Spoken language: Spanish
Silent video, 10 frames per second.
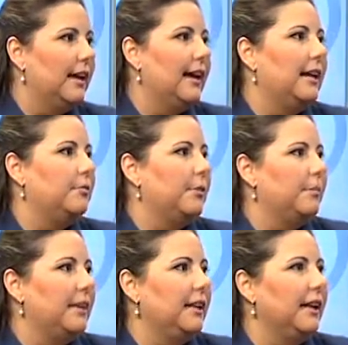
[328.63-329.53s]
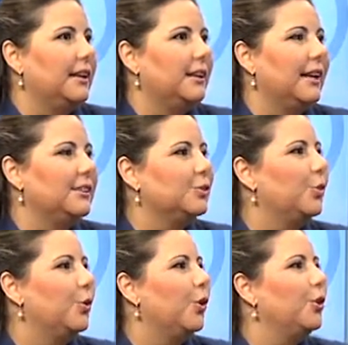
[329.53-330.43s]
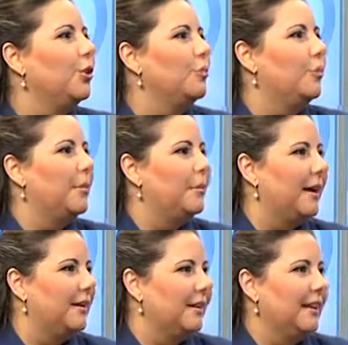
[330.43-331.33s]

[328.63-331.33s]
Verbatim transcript: a la familia en su rol como mamá